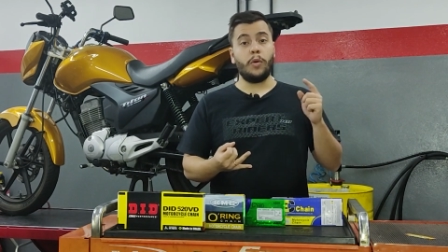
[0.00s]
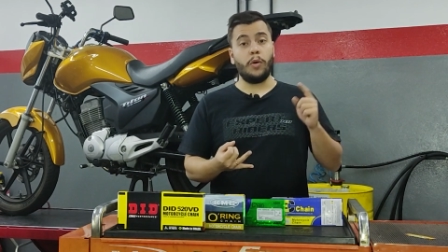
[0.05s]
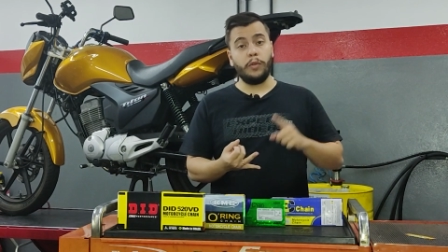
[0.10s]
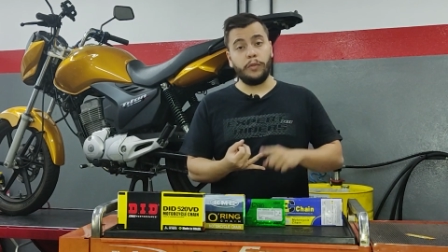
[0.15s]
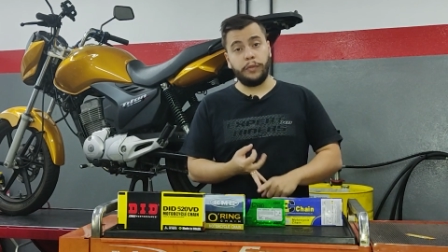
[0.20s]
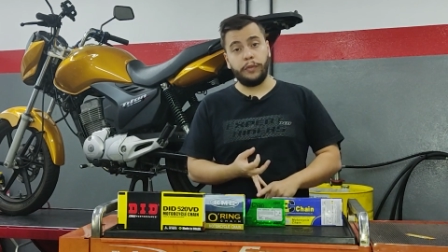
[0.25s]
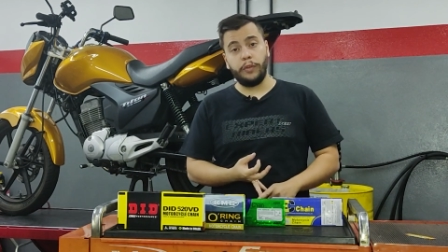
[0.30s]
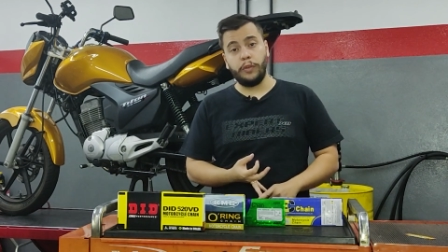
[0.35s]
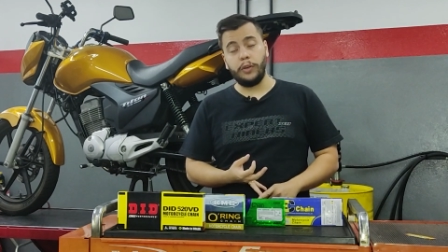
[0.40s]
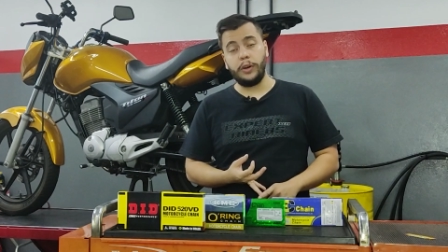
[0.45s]

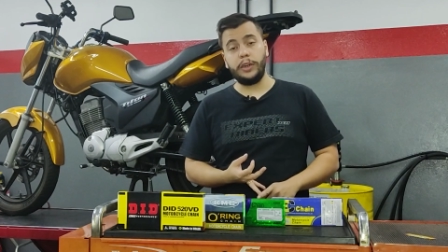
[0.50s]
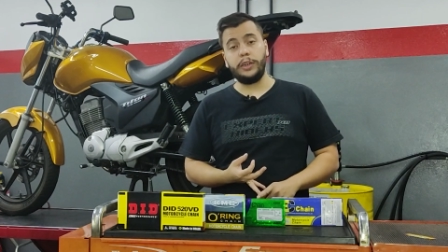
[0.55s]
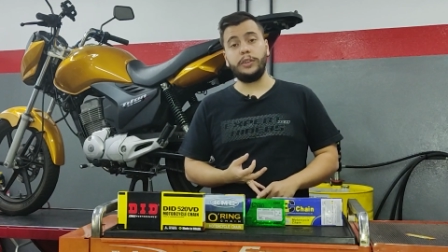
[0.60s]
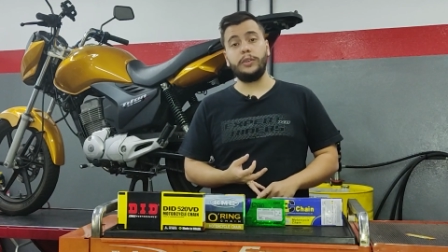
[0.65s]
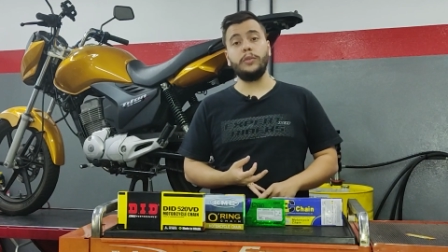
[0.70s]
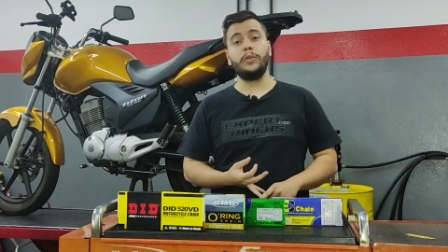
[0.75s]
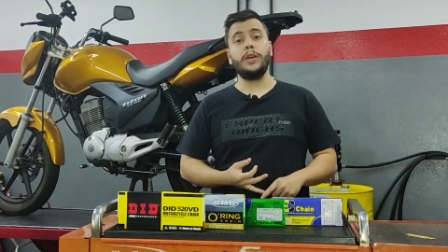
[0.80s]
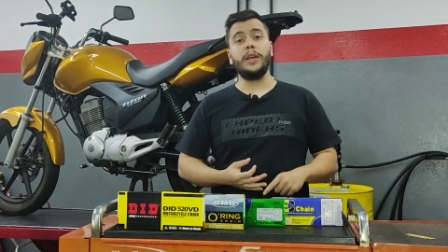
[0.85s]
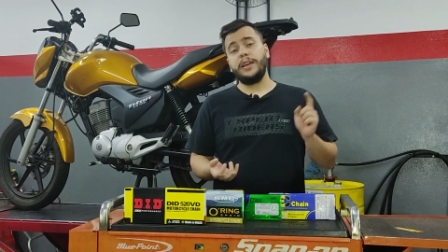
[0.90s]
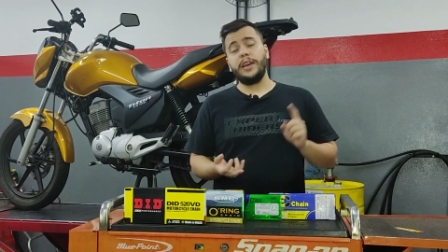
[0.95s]

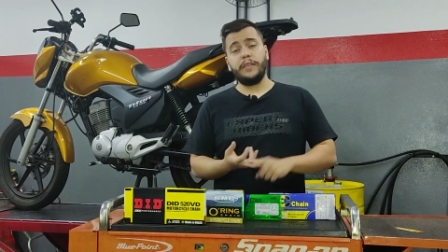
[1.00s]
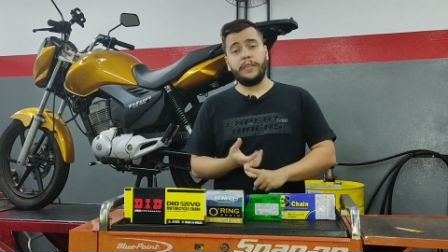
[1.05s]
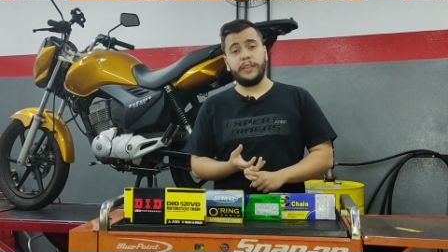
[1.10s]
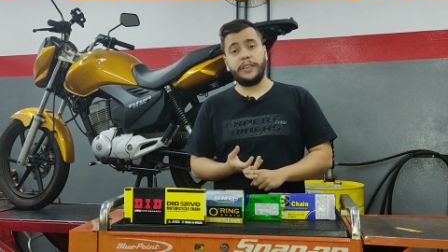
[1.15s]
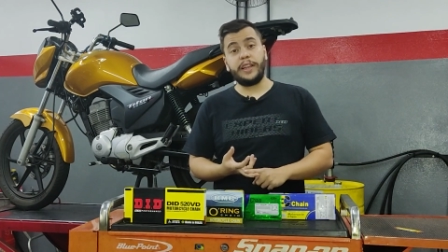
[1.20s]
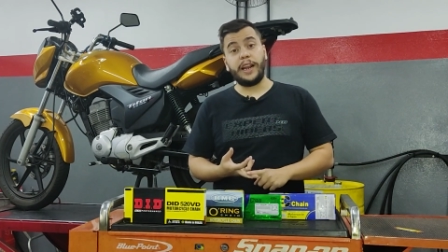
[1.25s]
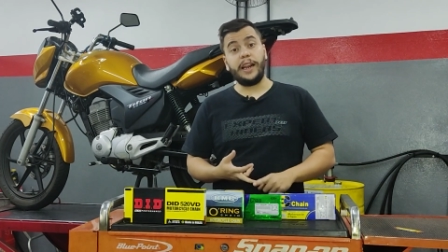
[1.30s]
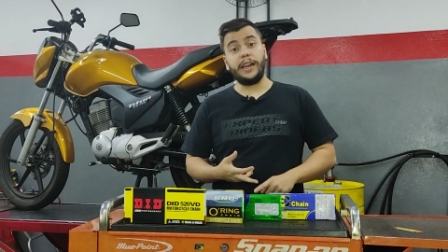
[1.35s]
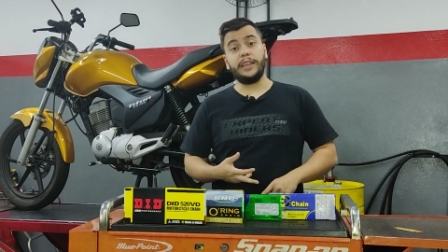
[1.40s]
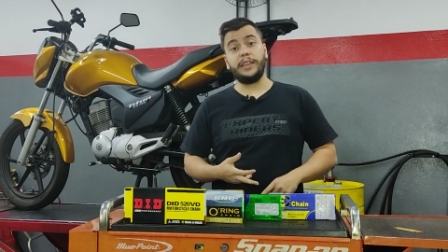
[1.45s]
conforto e
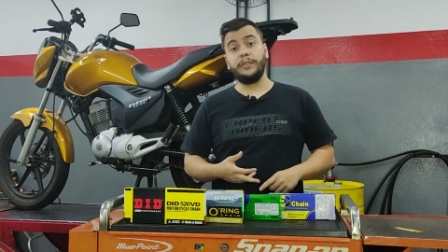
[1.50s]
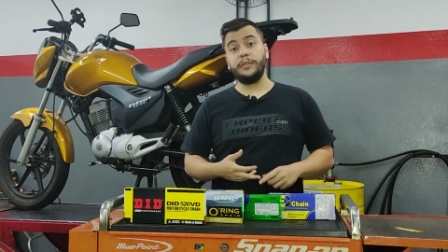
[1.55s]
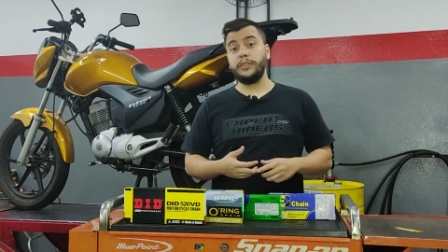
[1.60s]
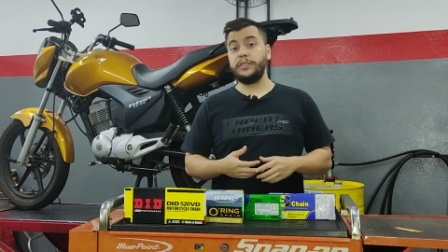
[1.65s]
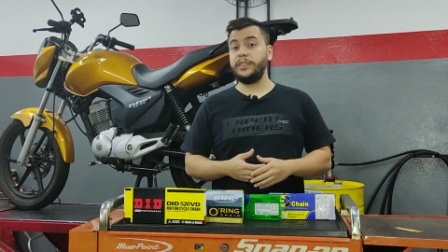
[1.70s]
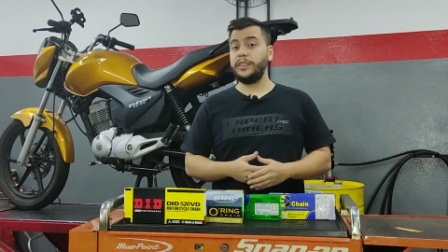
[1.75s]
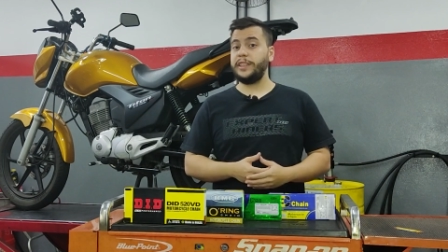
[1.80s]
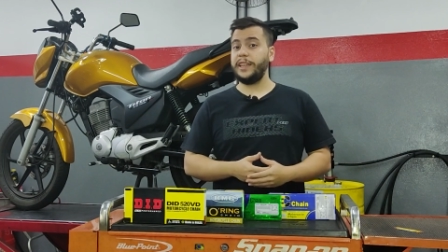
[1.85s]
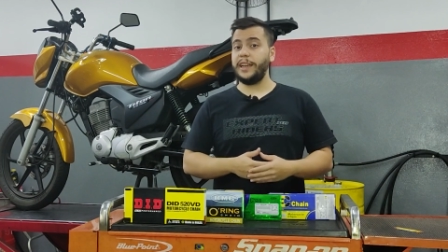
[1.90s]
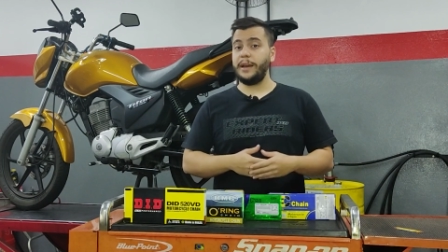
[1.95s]
evitar que
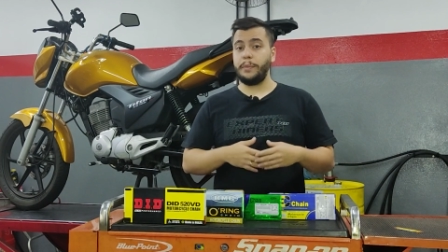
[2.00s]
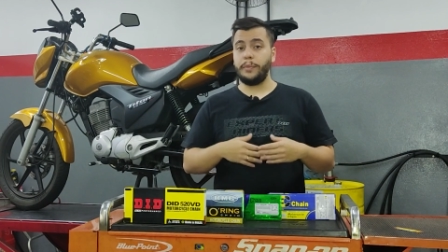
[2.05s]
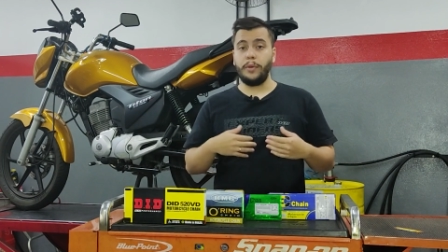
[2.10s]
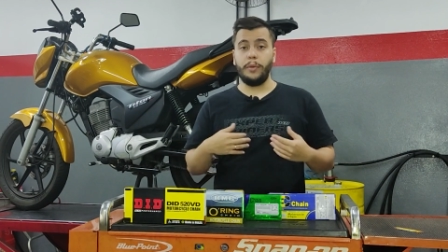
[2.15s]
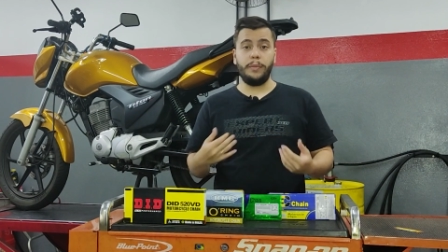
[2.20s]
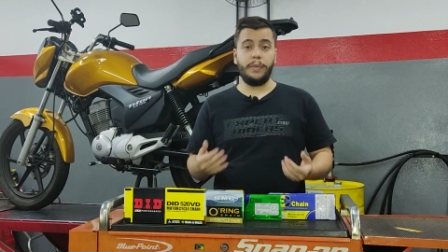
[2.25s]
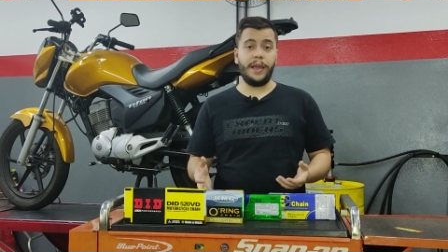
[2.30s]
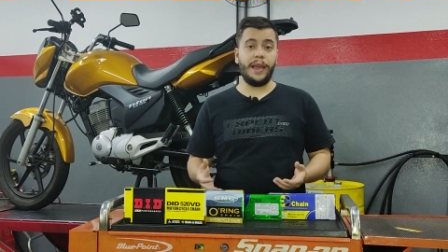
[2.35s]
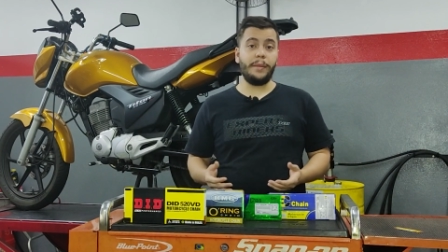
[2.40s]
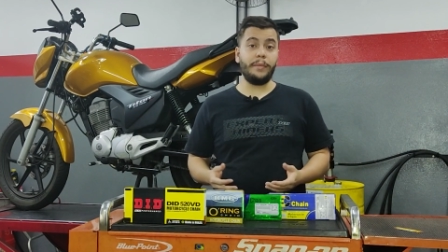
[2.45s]
você tenha
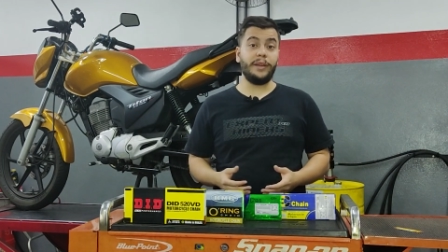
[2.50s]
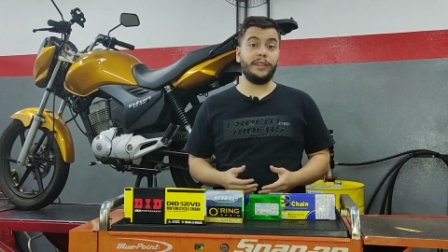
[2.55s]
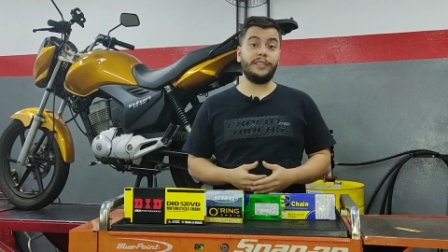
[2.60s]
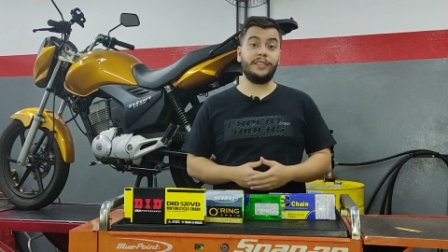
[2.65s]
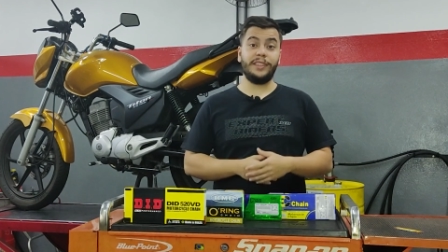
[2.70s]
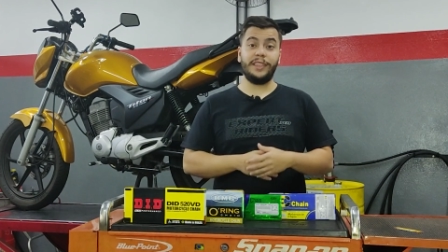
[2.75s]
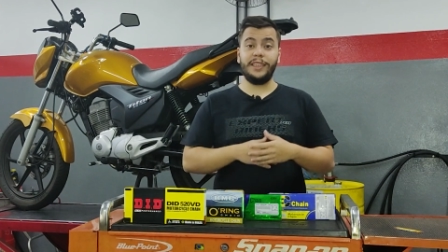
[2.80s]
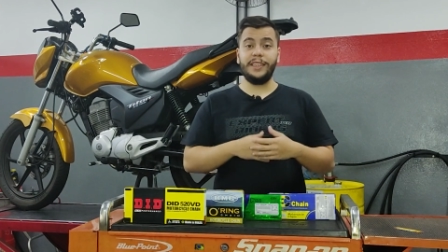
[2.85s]
problemas